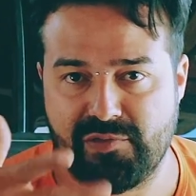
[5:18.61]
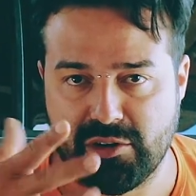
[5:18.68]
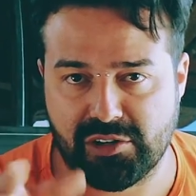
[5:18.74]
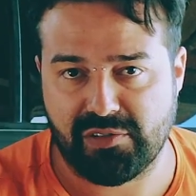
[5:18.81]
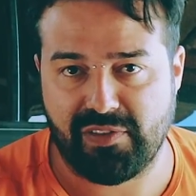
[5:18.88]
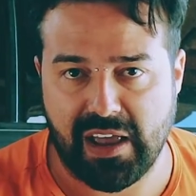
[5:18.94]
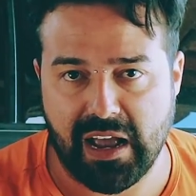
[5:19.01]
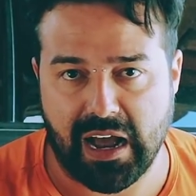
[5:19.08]
Se eu
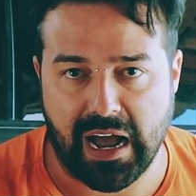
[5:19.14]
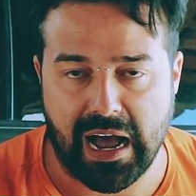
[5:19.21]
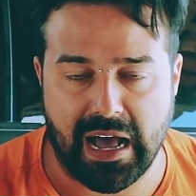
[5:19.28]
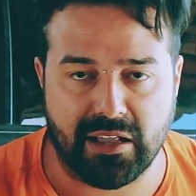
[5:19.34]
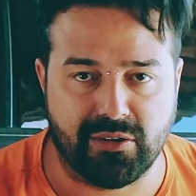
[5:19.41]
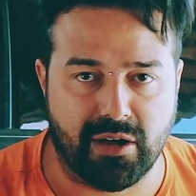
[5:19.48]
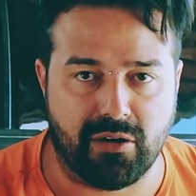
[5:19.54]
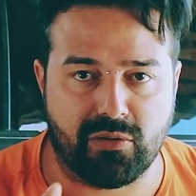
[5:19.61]
tiver
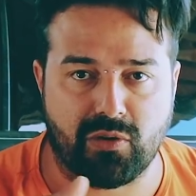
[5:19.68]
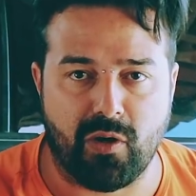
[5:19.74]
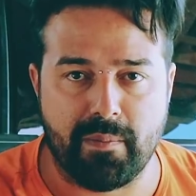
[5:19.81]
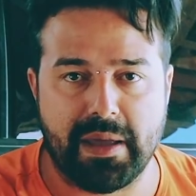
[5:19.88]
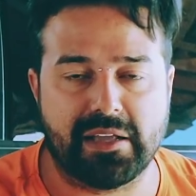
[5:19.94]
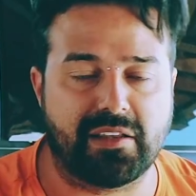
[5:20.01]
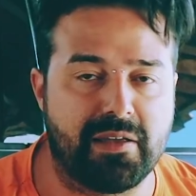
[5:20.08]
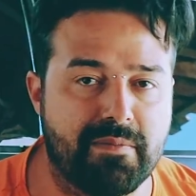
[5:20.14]
errado, eu
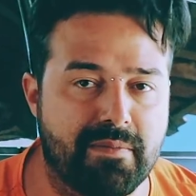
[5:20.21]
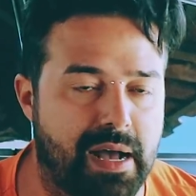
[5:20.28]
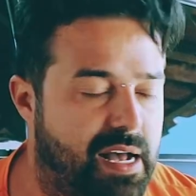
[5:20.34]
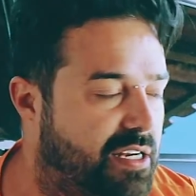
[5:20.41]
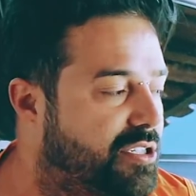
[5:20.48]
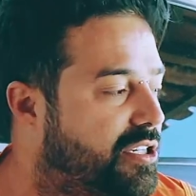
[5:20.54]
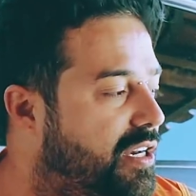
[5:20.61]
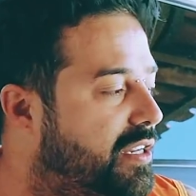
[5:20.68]
comento
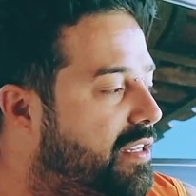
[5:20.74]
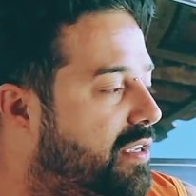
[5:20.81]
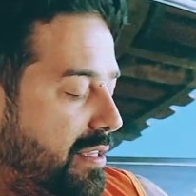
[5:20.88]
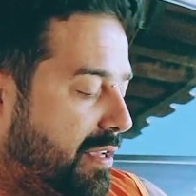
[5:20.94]
embaixo aí.